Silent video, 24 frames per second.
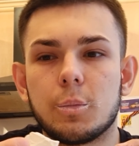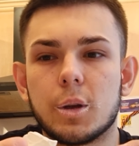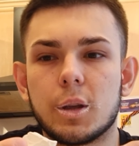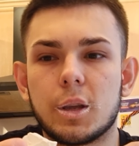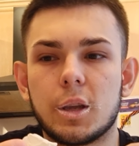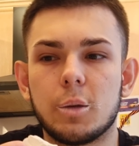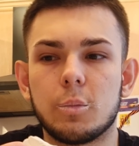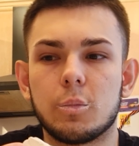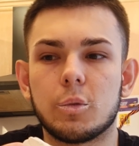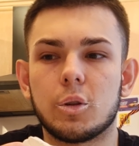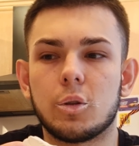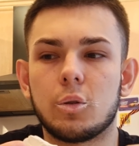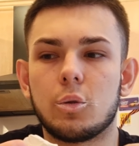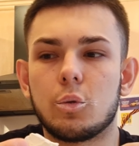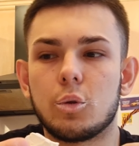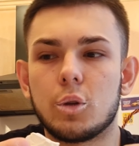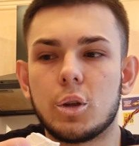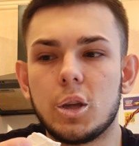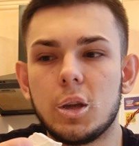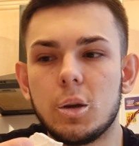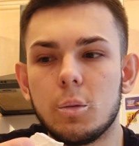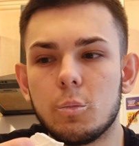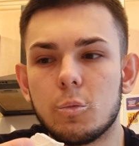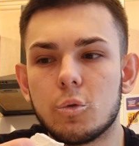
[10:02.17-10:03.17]
каким-то
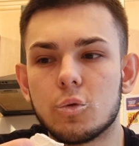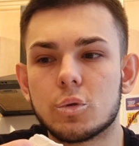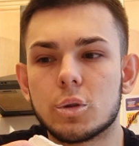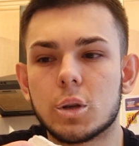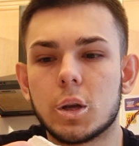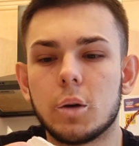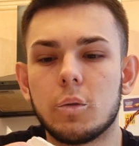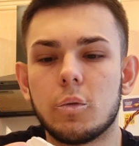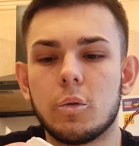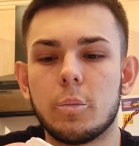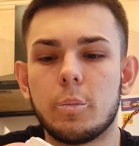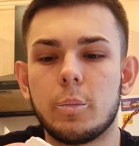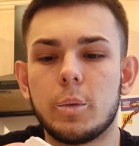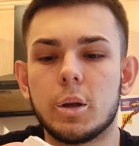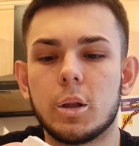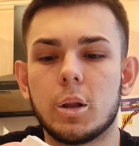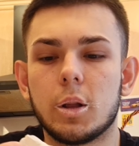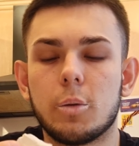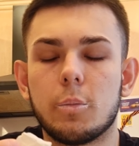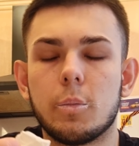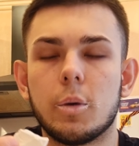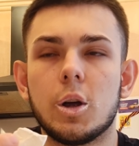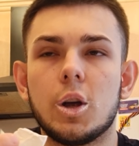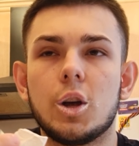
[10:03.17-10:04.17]
другим кусковым
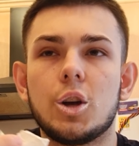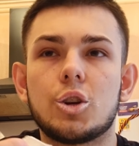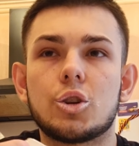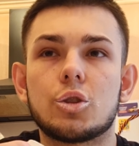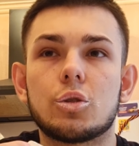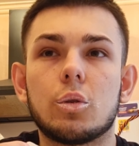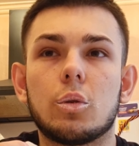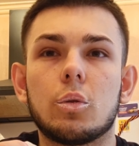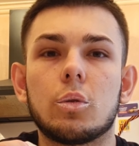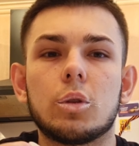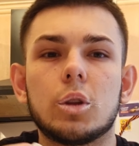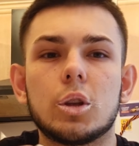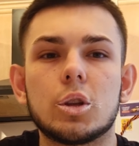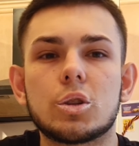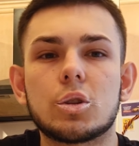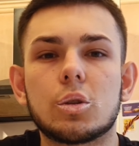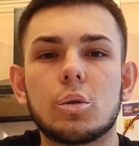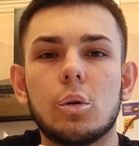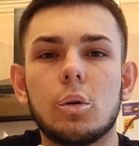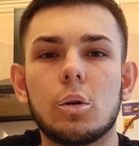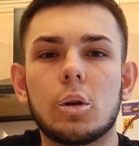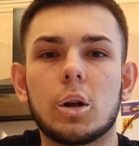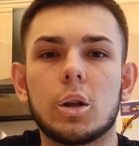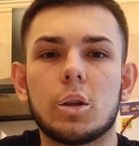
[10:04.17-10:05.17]
мелом, что он
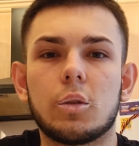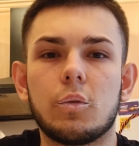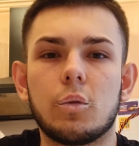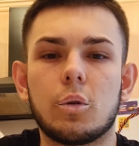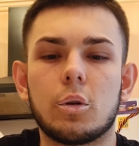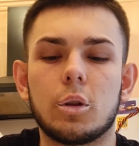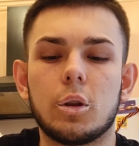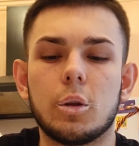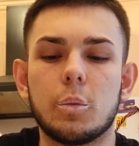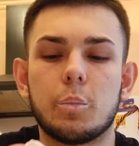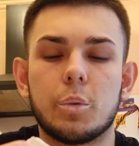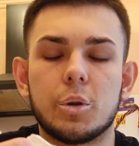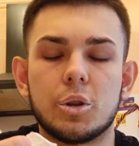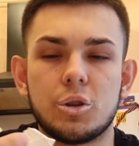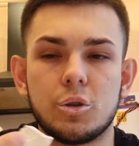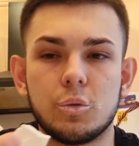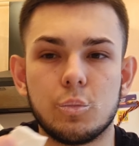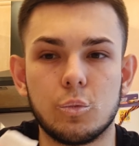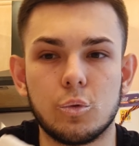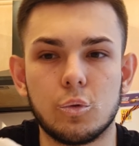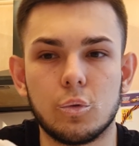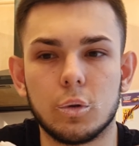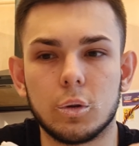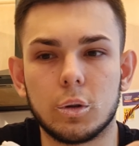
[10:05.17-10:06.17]
настолько твердый,
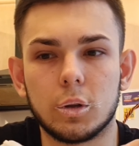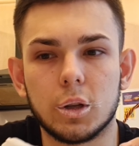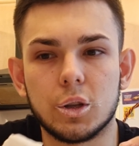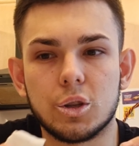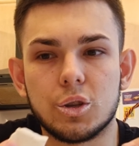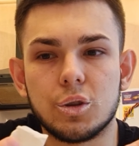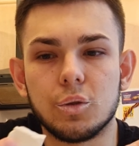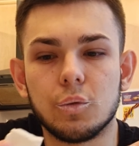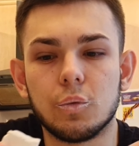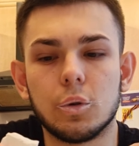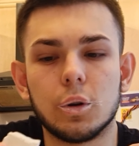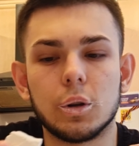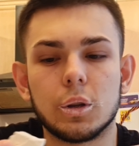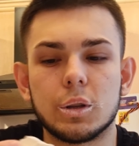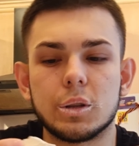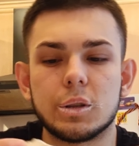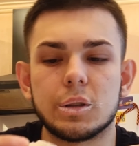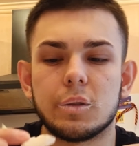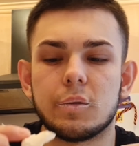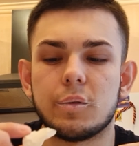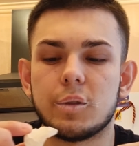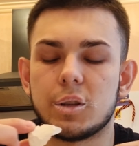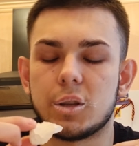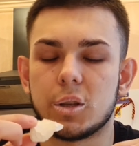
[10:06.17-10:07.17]
почему, вот от чего это
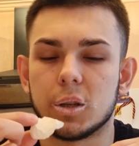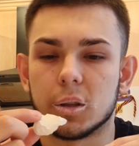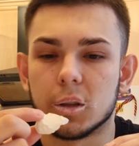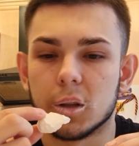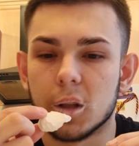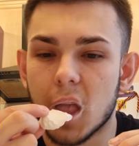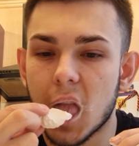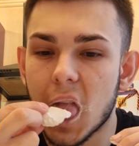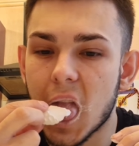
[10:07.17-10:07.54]
зависит.